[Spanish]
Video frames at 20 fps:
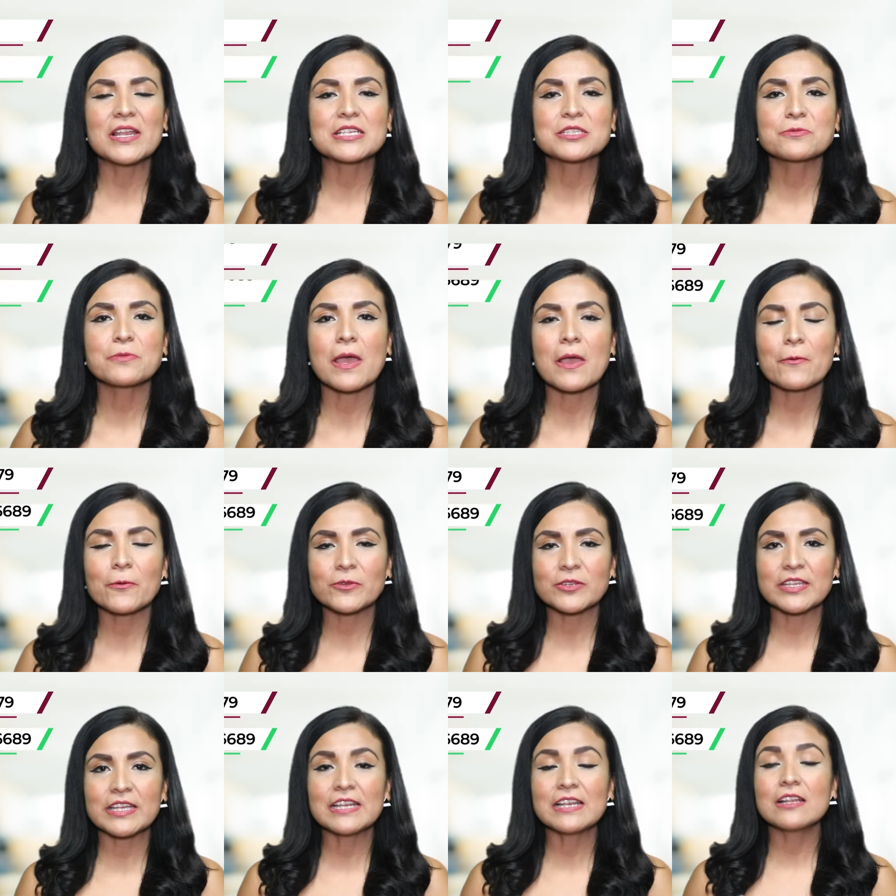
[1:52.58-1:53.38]
les fue
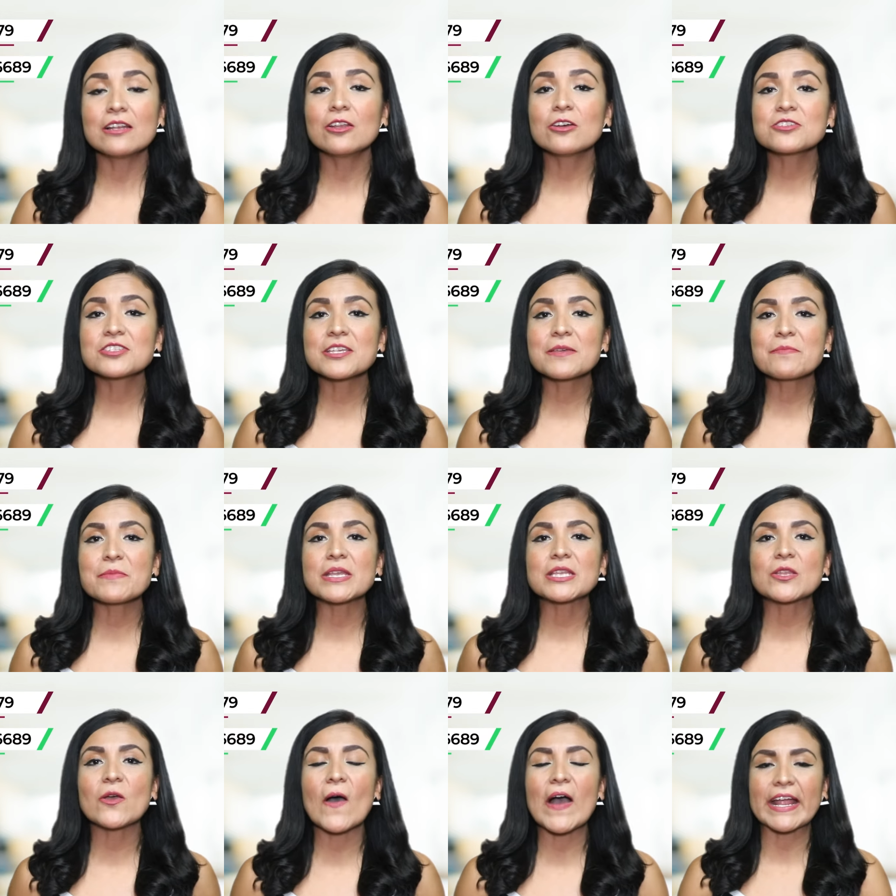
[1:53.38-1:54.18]
útil, los
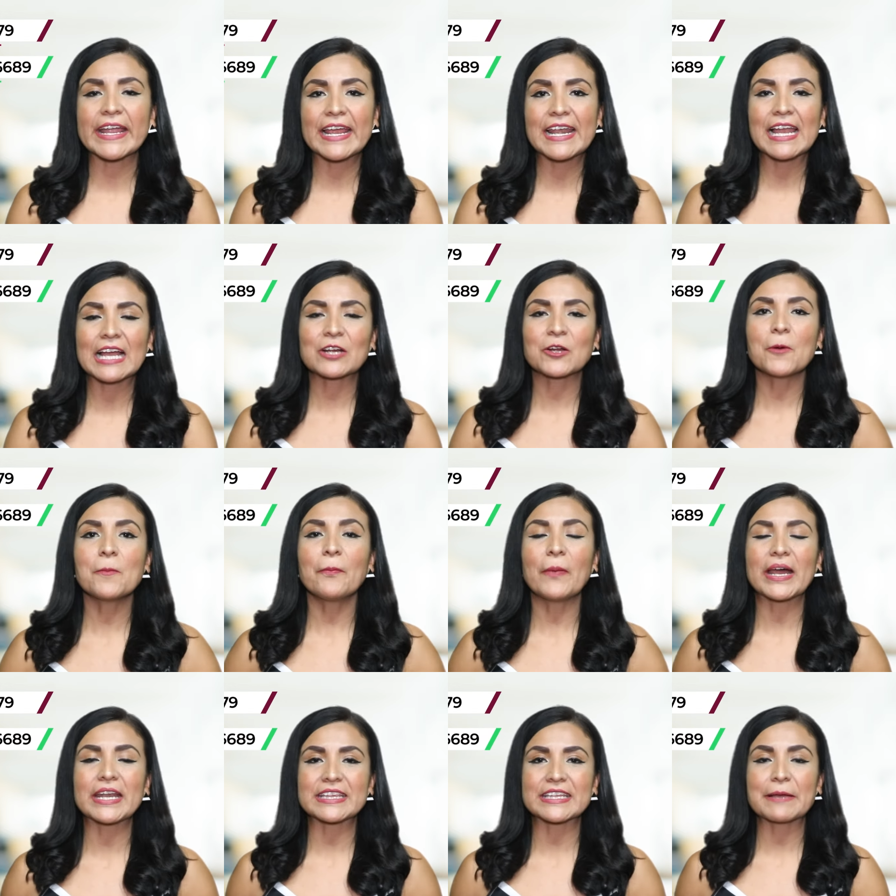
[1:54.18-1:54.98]
invito a que la
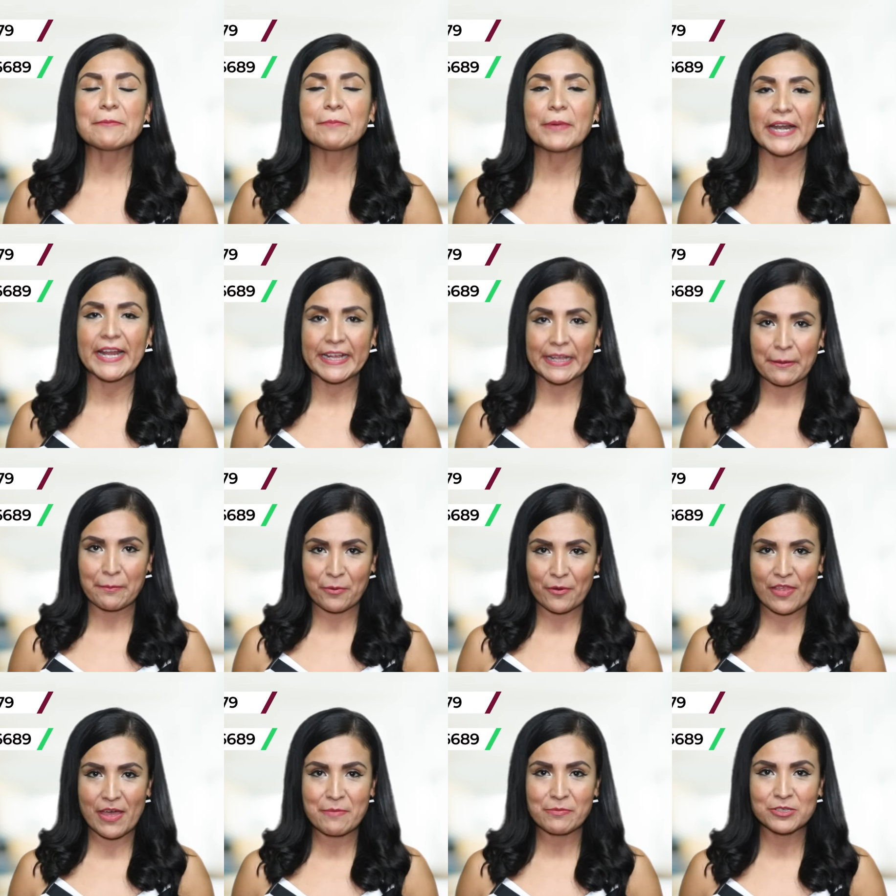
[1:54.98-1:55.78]
compartan para que
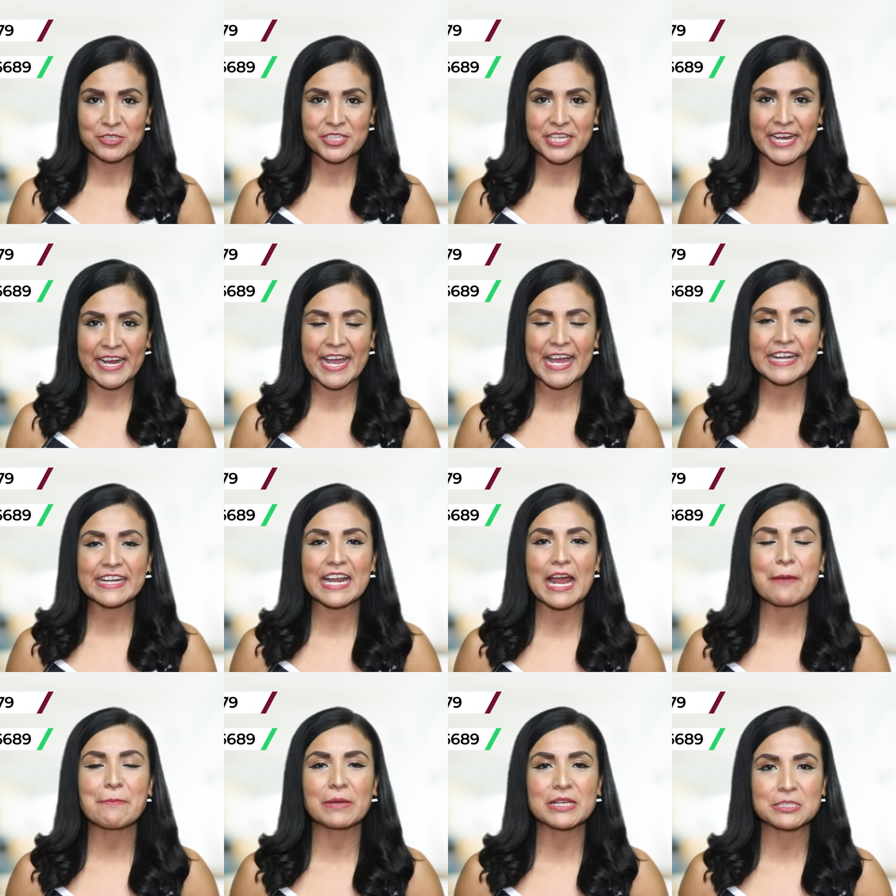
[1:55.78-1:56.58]
podamos
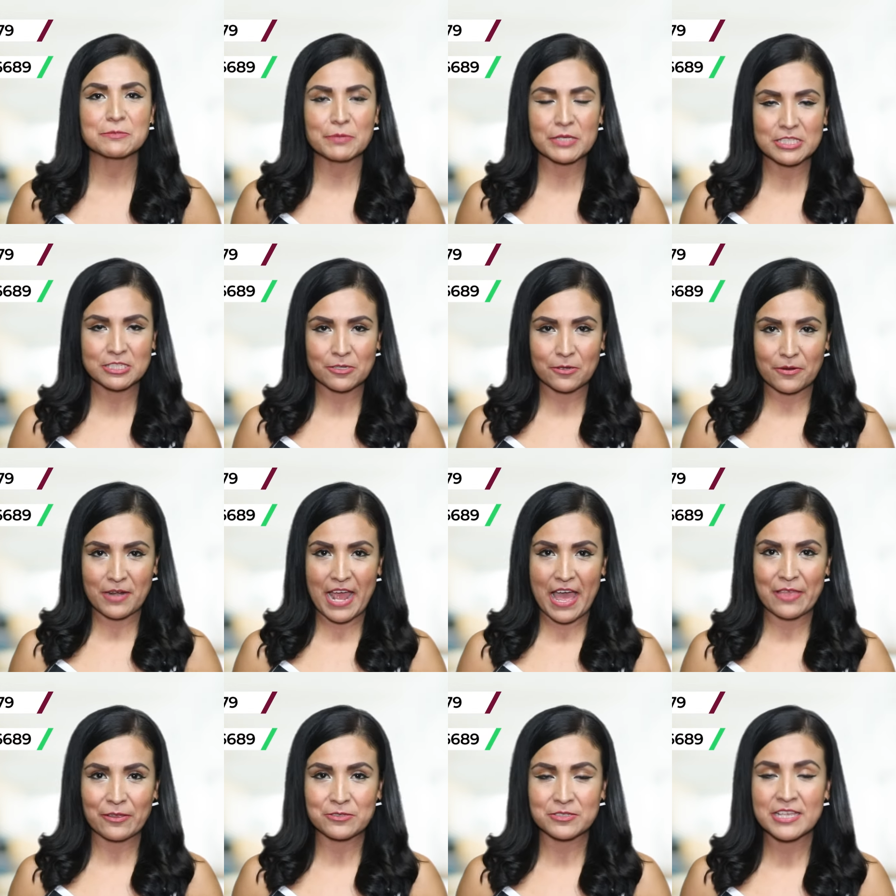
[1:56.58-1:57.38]
llegar a más
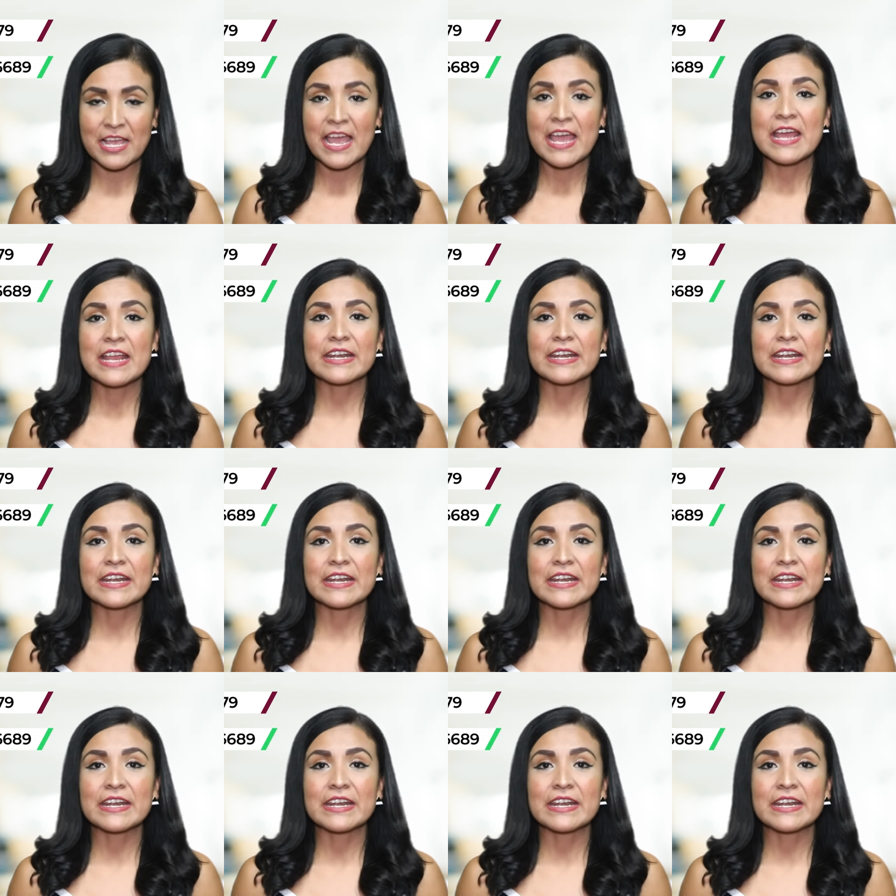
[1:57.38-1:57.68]
pensionados.